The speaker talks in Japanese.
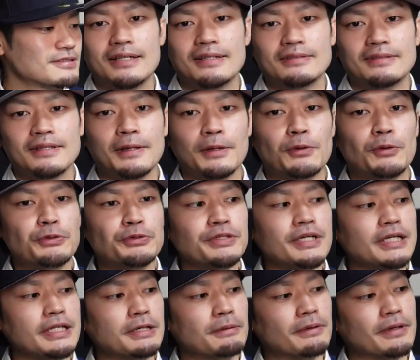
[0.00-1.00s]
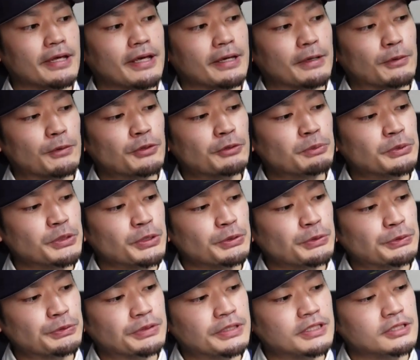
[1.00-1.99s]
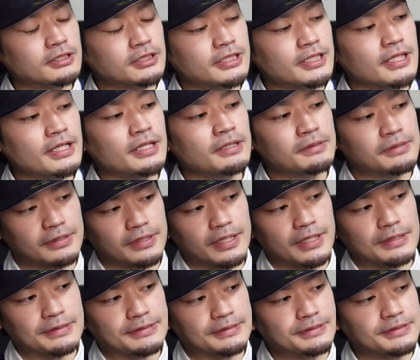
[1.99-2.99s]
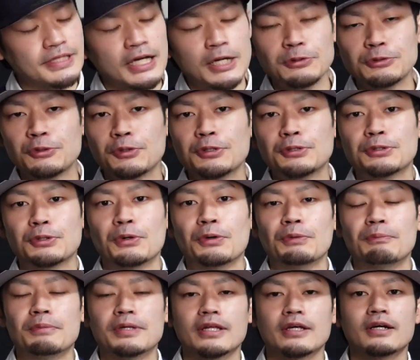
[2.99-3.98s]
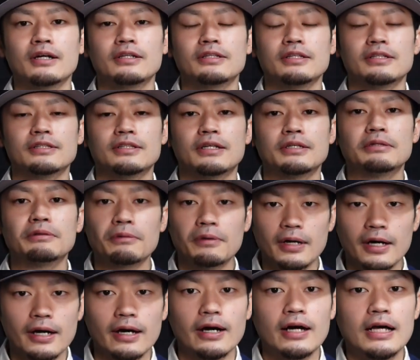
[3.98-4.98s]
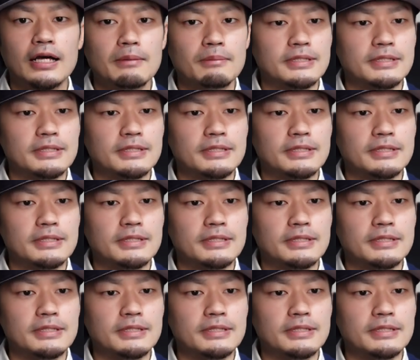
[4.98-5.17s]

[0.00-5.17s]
ただ国内ではね、このモデル人気がなくて、普通にアウトレット流れていたりとか、